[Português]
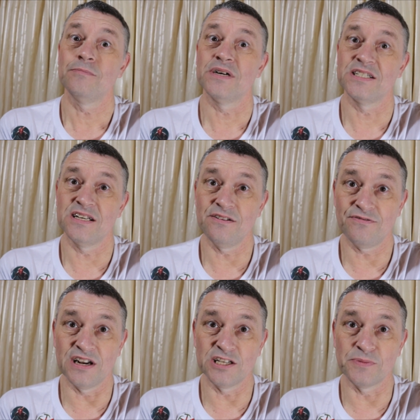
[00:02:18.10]
Mas
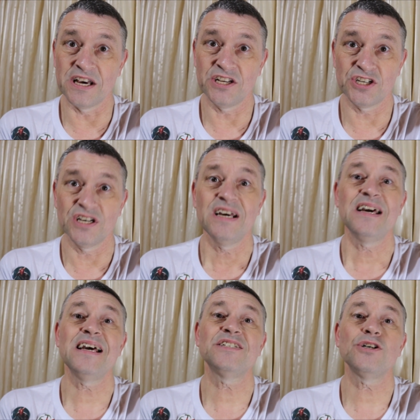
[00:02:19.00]
infelizmente,
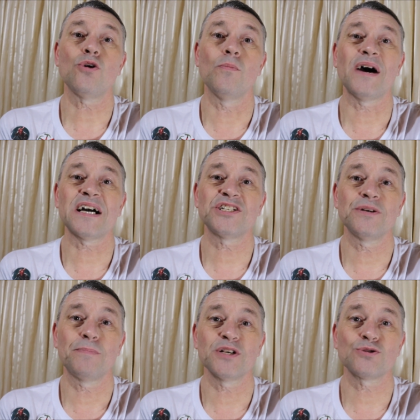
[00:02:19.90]
esse
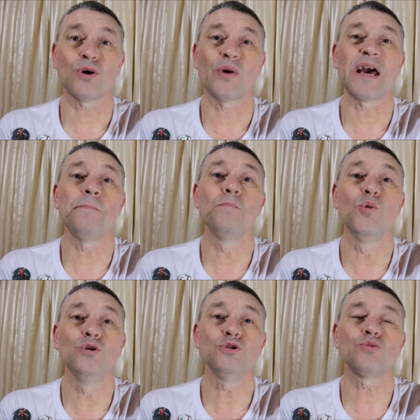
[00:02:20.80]
combate, pessoal, é
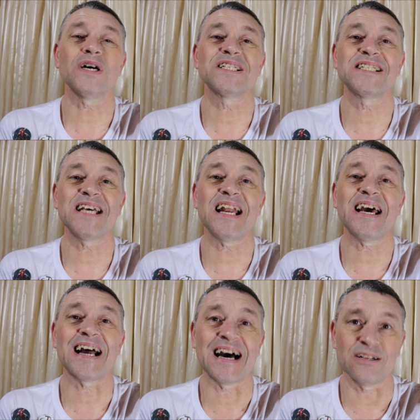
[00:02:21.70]
muito
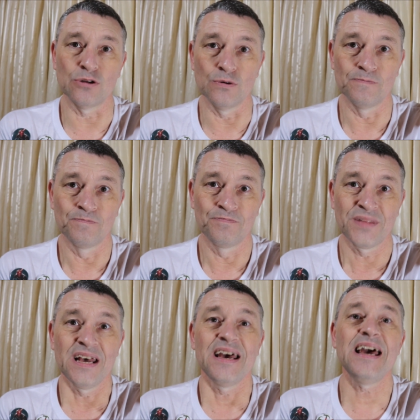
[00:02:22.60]
acelerado.
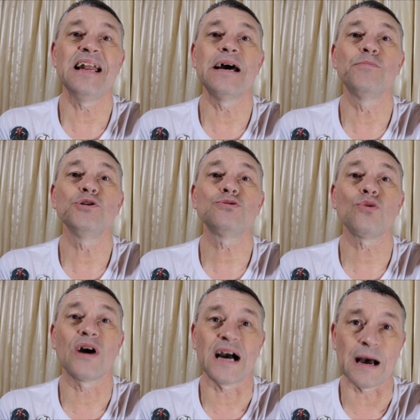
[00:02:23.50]
Ele é
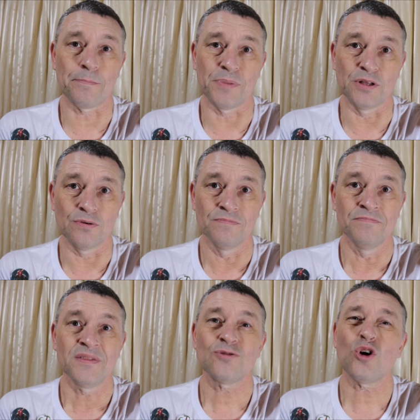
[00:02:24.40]
muito rápido,
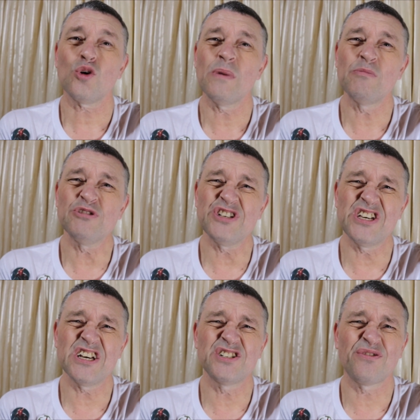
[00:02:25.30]
toca uma
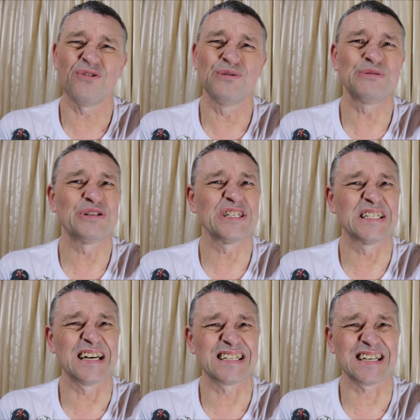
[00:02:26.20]
musiquinha de fundo
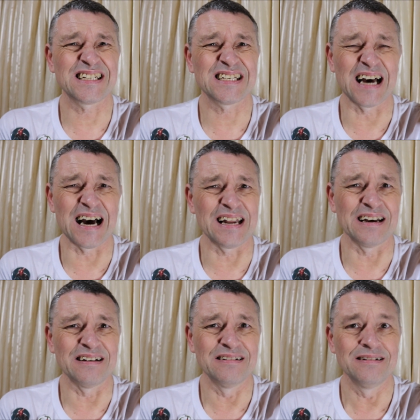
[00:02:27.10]
desnecessária.